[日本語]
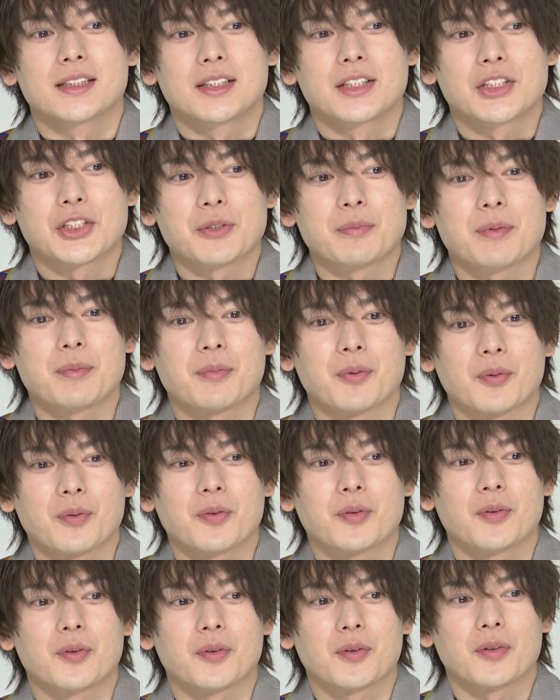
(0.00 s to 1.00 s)
趣味も
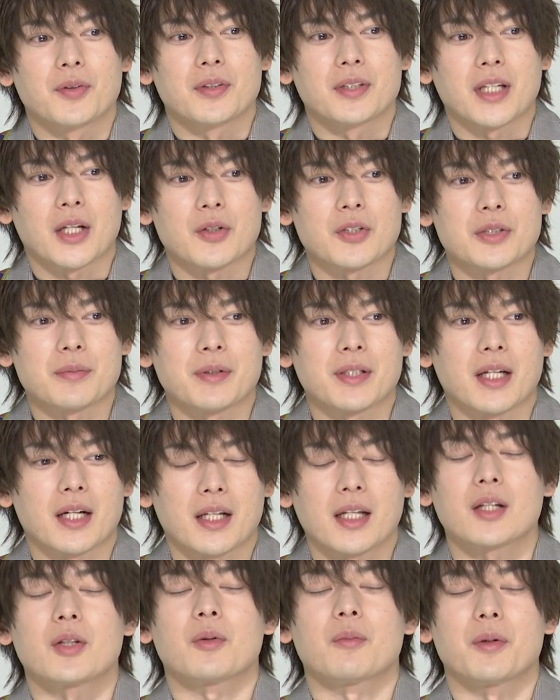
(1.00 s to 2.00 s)
楽しめたら
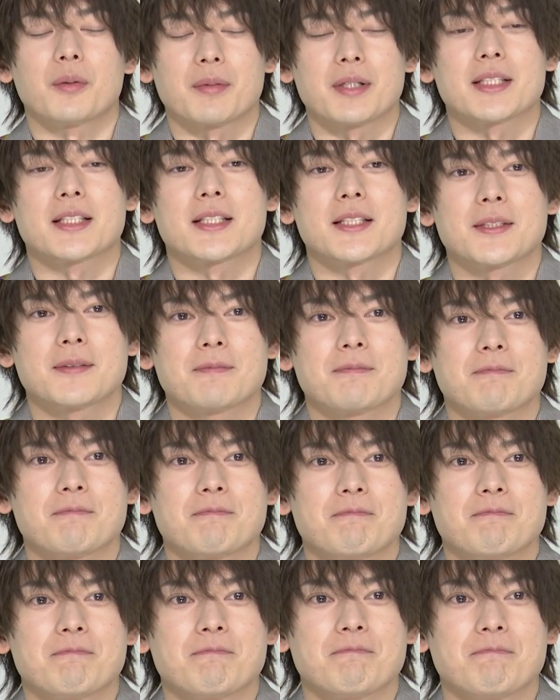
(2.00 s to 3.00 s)
なと思います、
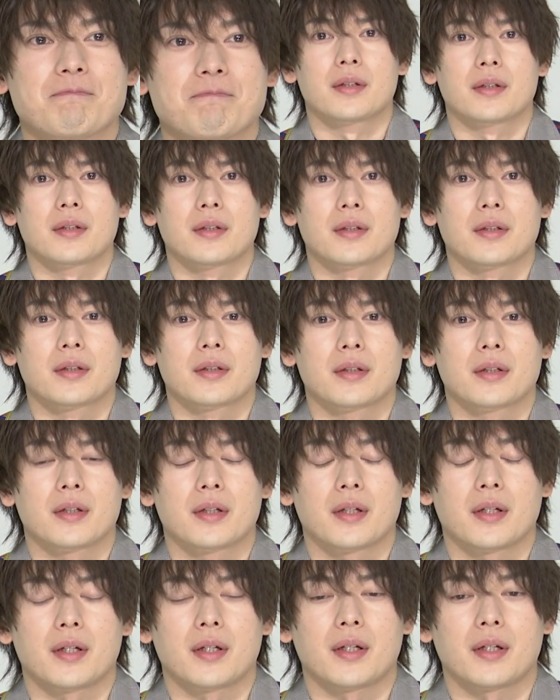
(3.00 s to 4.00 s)

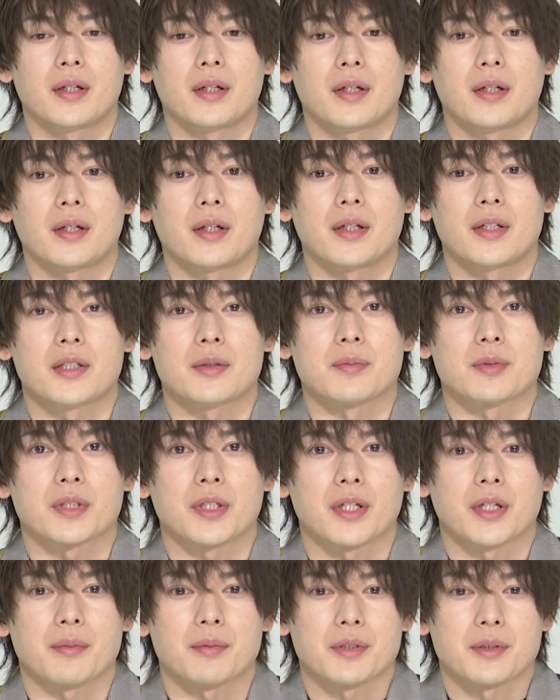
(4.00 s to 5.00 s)
えー、いつも
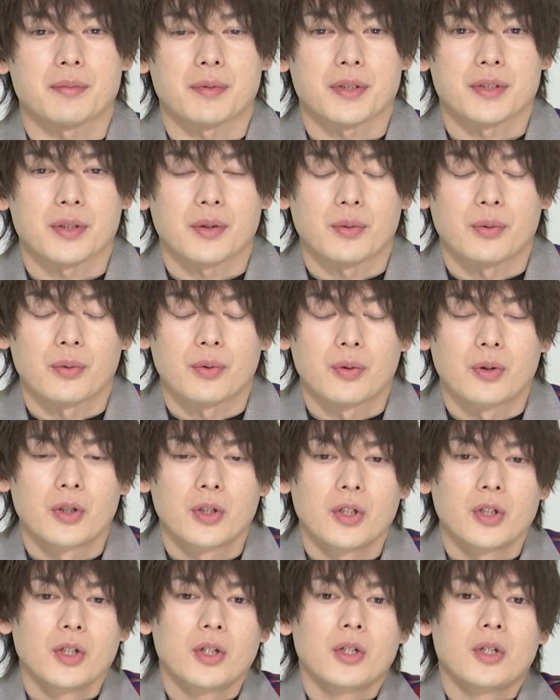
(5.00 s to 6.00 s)
崎山翼を
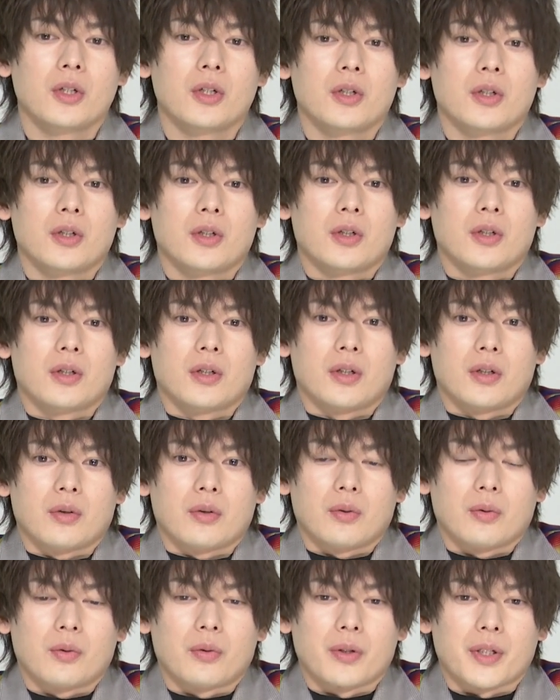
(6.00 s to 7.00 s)

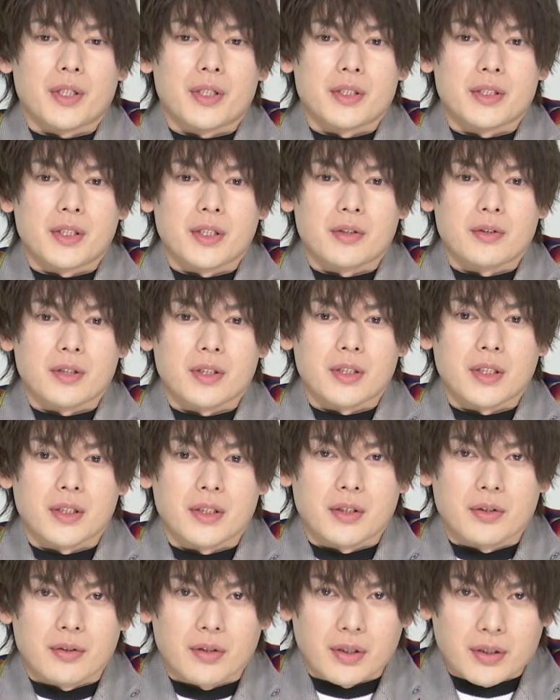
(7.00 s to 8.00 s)
応援してくださっ
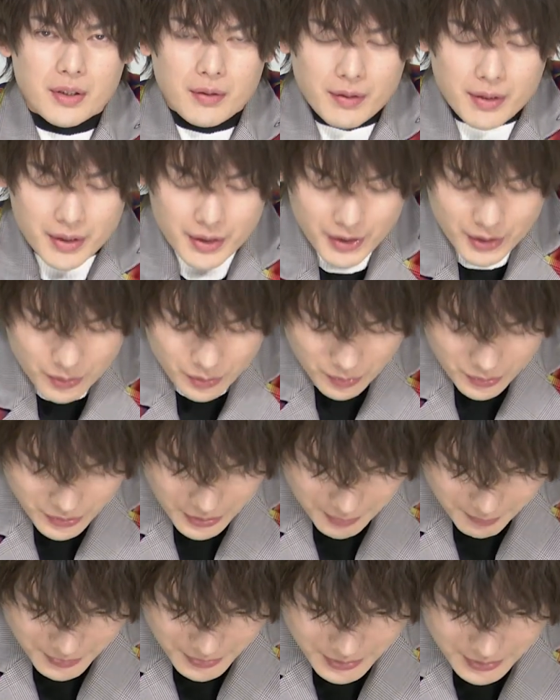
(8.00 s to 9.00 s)
てる方はありがとうござ
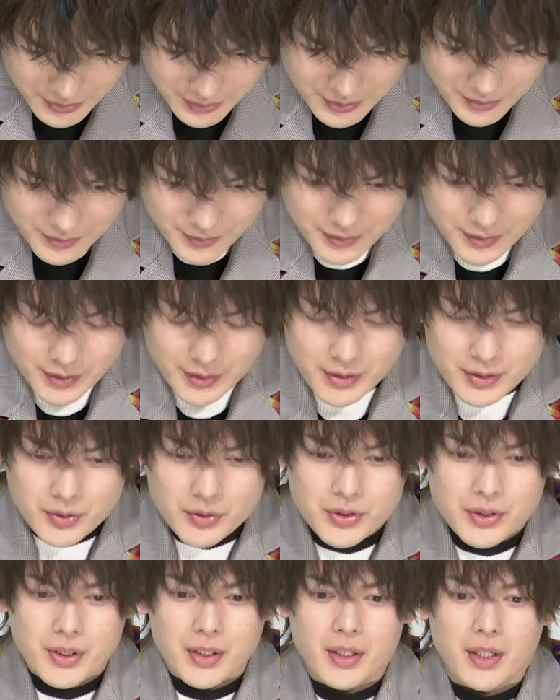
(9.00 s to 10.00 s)
いますそ
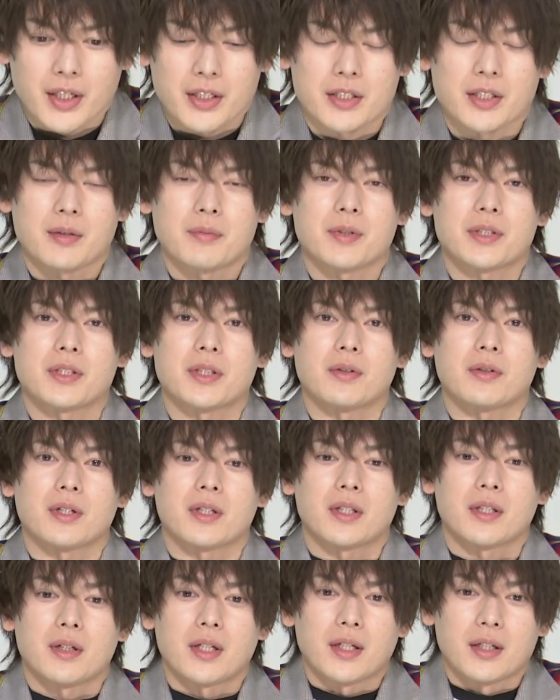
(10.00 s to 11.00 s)
して初めましての
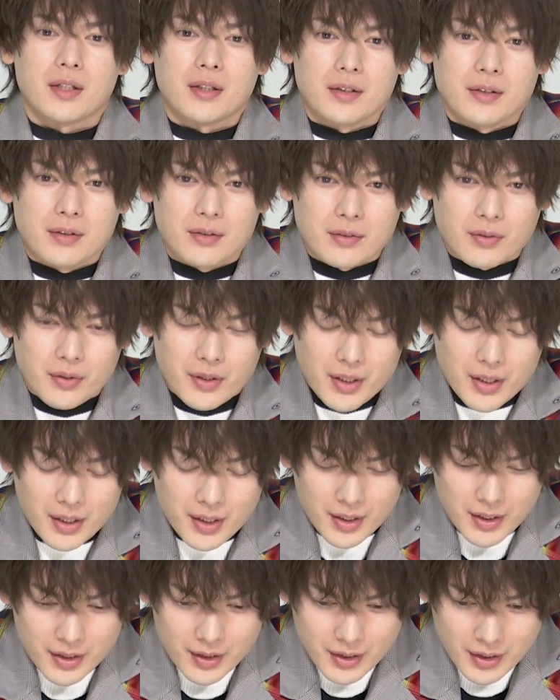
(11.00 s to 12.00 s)
方これか
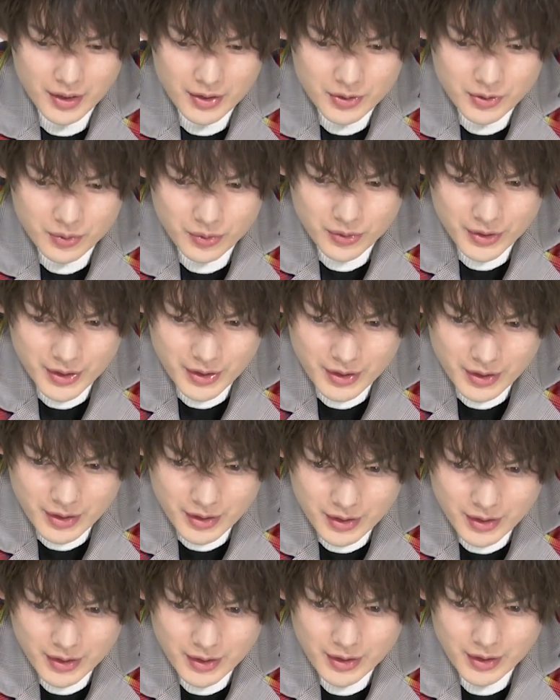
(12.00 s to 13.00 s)
ら「白鸚
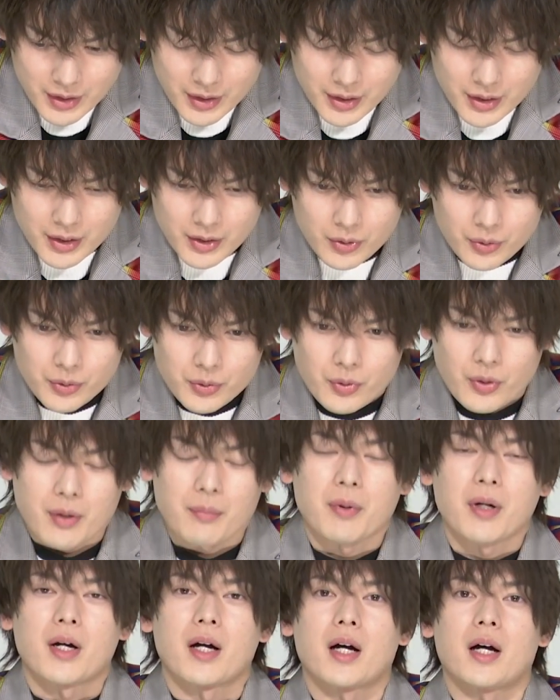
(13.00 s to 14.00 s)
記」という
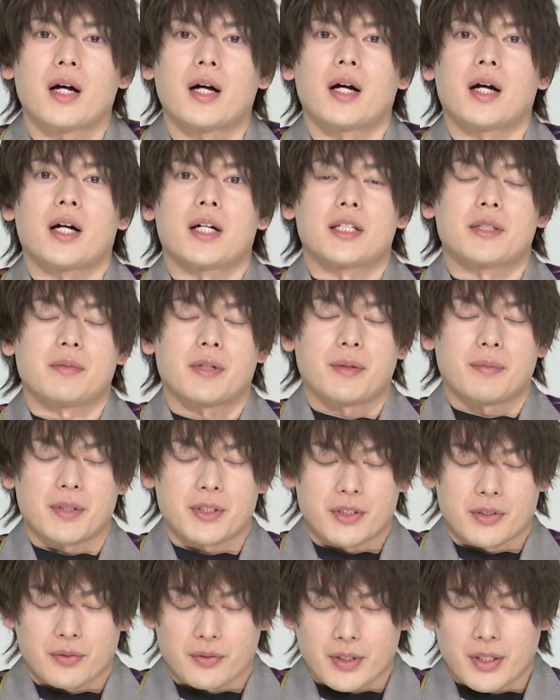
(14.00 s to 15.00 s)
ドラマが始まりま
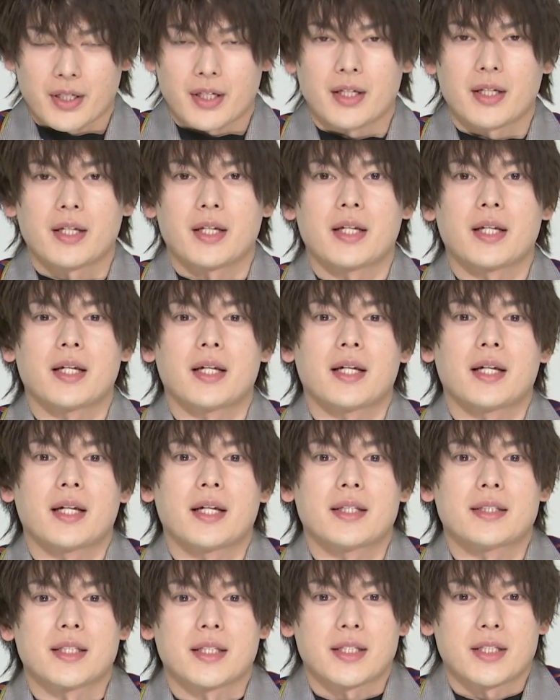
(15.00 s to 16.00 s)
すので、
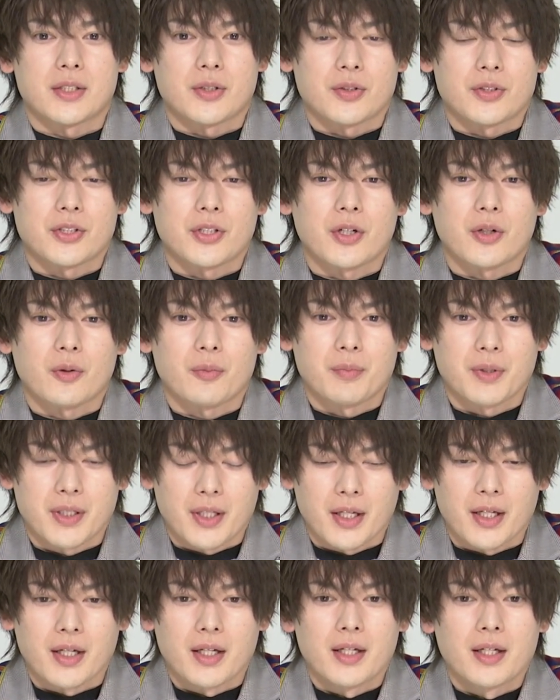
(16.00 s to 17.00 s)
えー、ぜひそちらを見
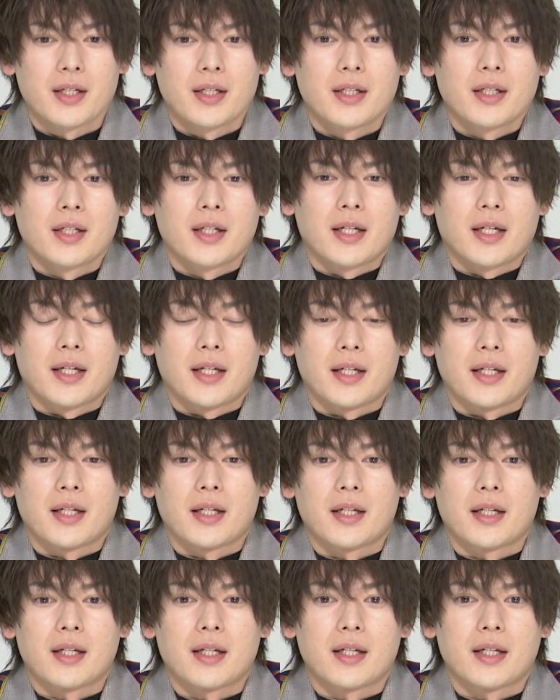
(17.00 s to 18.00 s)
て、
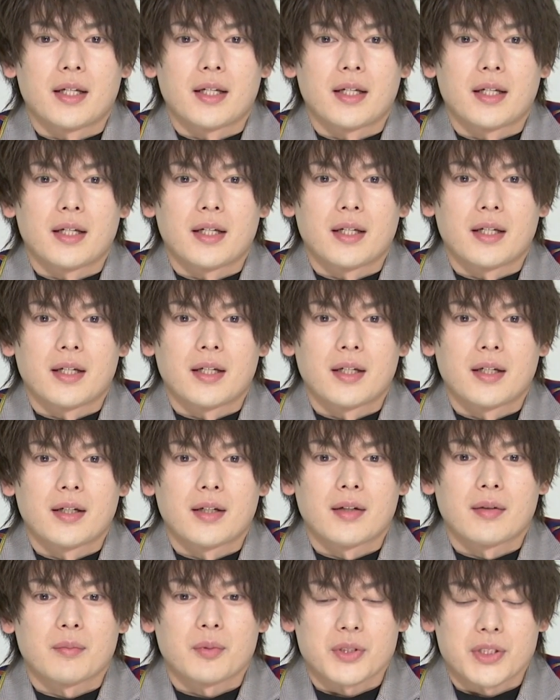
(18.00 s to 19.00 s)

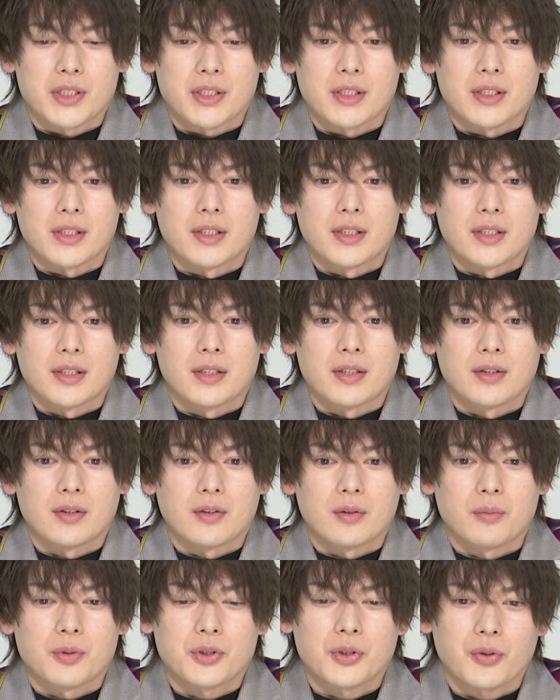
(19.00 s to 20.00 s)
えー、もし
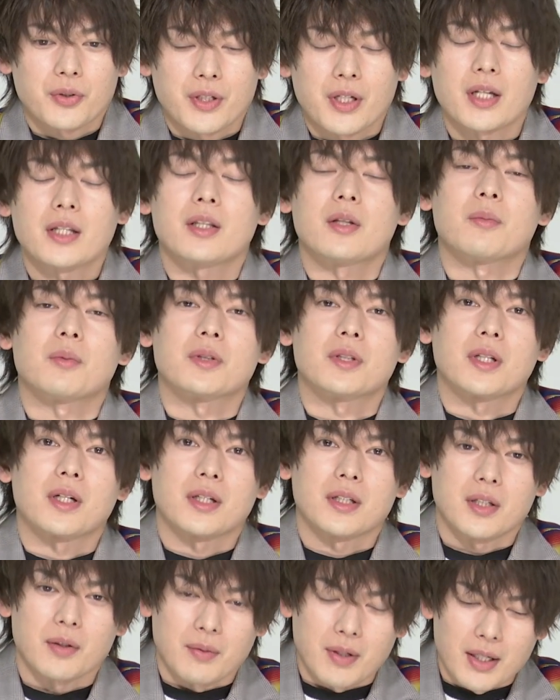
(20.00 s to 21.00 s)
面白いなって思った
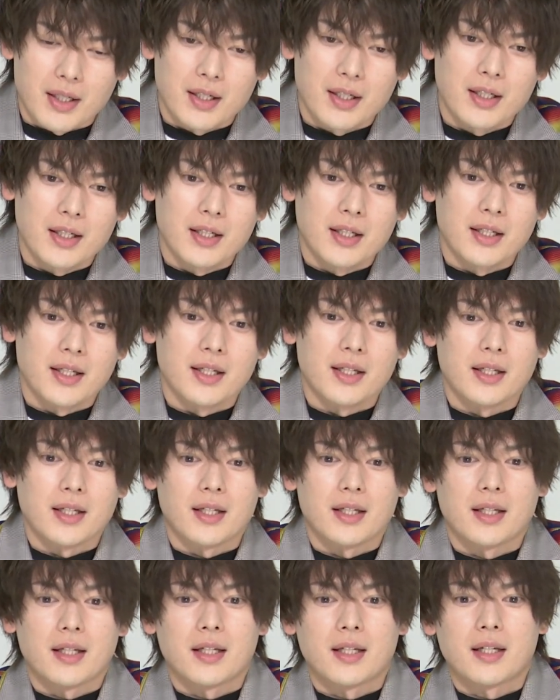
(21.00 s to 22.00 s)
方は、
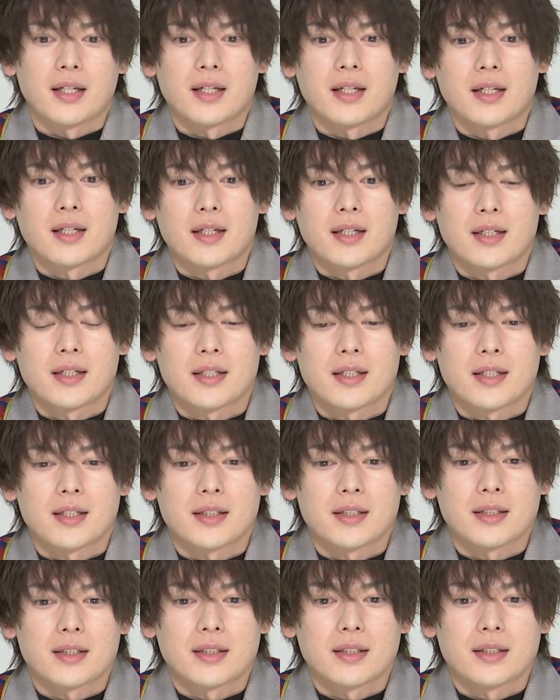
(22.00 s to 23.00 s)

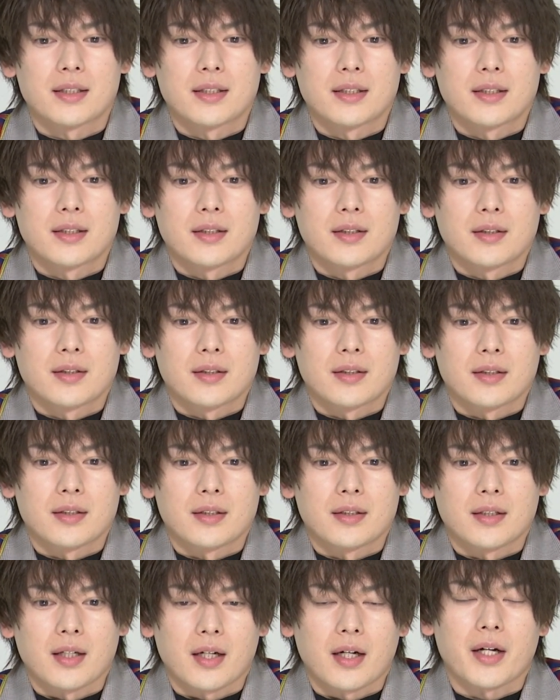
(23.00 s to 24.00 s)

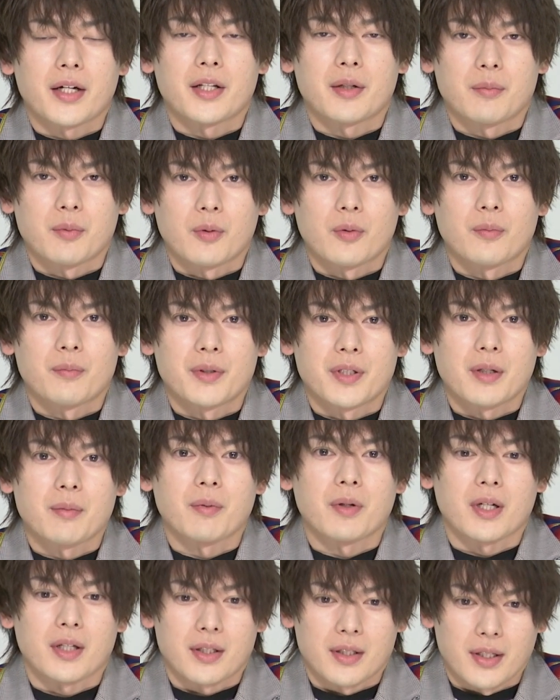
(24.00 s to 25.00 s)
えー、何回でも見ても
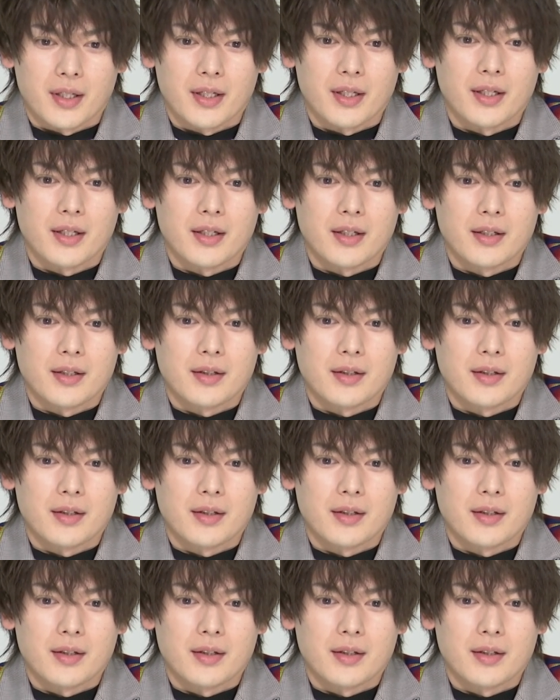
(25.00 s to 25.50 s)
らって